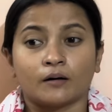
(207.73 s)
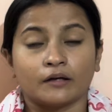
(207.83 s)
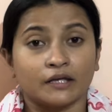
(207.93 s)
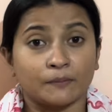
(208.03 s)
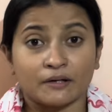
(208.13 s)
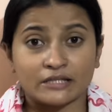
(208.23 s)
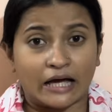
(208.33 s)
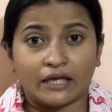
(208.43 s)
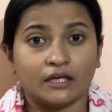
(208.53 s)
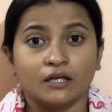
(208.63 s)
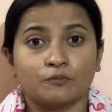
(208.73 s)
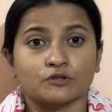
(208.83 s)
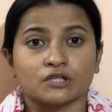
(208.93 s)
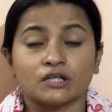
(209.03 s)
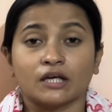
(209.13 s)
इनके पास आएगी नहीं
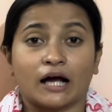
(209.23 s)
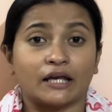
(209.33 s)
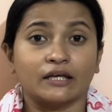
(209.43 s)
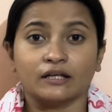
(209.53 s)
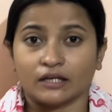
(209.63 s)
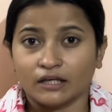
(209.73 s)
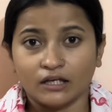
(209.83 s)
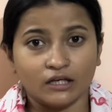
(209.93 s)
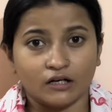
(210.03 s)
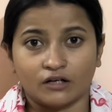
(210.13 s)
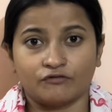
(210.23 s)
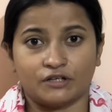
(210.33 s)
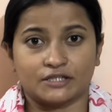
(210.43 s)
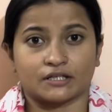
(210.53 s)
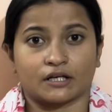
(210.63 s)
प्रोजेक्ट ये हायरिंग नहीं
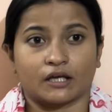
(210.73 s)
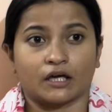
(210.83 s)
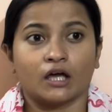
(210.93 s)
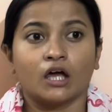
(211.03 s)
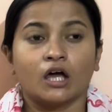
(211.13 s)
अनफ्रीज करेंगे